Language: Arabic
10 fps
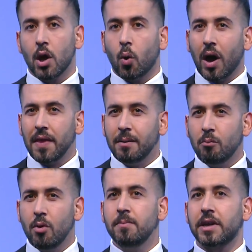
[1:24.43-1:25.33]
وهذا
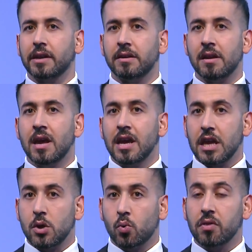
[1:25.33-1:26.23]
ممكن
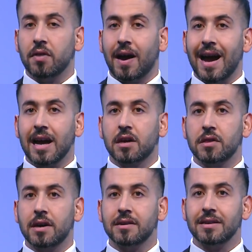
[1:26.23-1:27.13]
يوضح
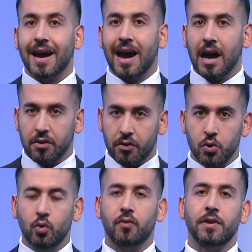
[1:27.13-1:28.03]
اكثر احد
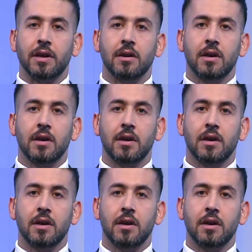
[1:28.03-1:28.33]
ضيوفنا